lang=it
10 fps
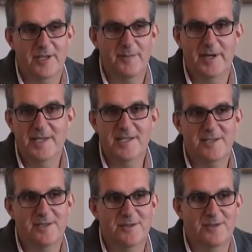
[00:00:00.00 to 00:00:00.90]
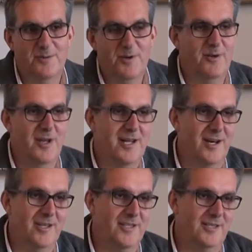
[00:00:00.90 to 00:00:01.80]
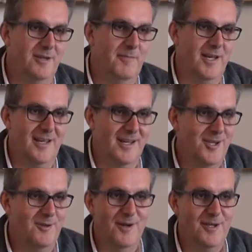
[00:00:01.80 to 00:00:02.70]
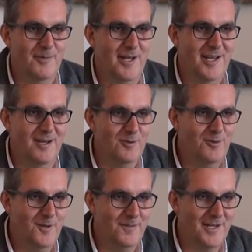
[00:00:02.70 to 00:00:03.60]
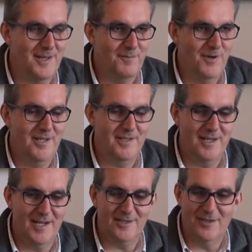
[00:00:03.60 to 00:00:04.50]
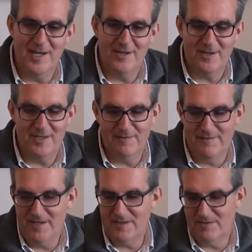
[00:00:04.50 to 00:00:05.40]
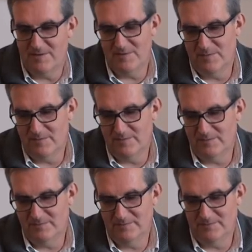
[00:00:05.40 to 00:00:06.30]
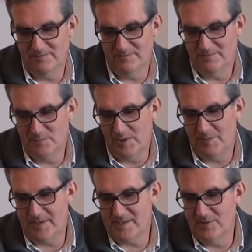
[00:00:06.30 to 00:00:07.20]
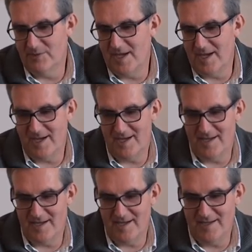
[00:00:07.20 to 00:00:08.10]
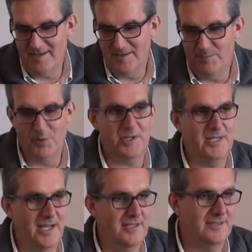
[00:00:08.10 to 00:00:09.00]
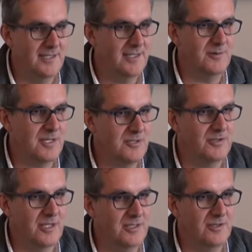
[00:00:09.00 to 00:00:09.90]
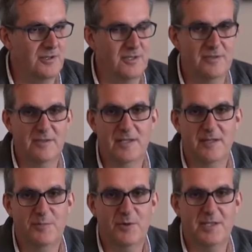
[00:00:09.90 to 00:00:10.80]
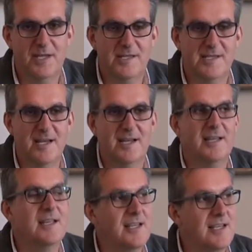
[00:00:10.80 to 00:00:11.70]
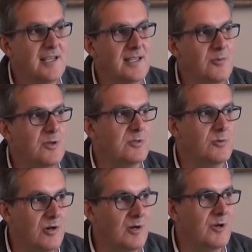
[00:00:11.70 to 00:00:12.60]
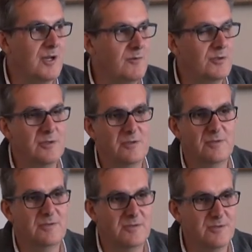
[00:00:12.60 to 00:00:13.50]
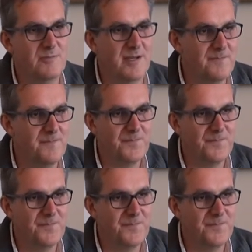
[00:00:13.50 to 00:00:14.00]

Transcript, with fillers: ribadisco quello che Carlo ha detto a me, che anch'io voglio bene a lui, perché poi tra l'altro Carlo è davvero un, una persona importante di questo territorio e l'importanza anche di quest'uomo che ha avuto insomma,